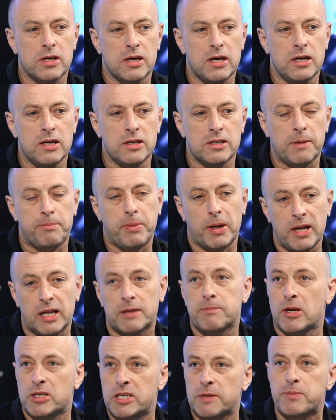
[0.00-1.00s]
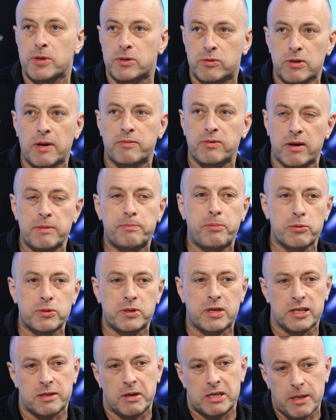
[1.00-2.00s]
że za parę lat będzie po prostu naprawdę
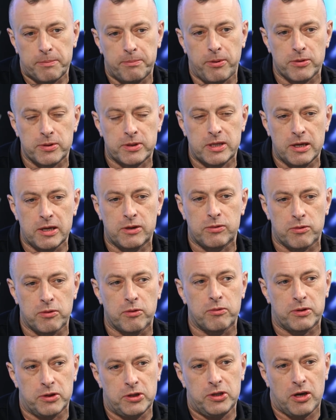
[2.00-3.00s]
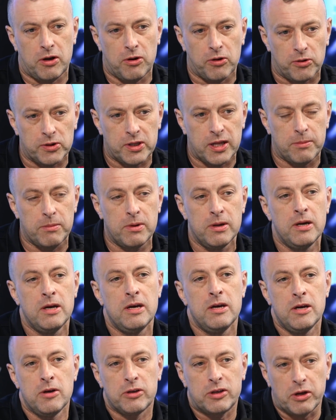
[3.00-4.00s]
Polska zamiast tej Polski, którą dzisiaj oglądam,
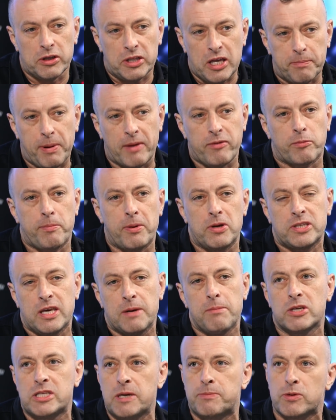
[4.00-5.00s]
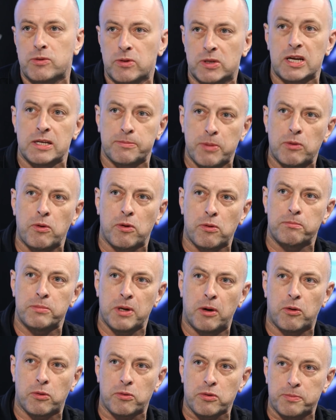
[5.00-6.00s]
to i tej prawie europejskiej będzie po prostu zaraz
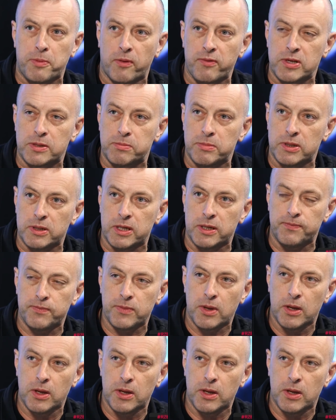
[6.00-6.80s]
Biało Białoruś, powiedzmy.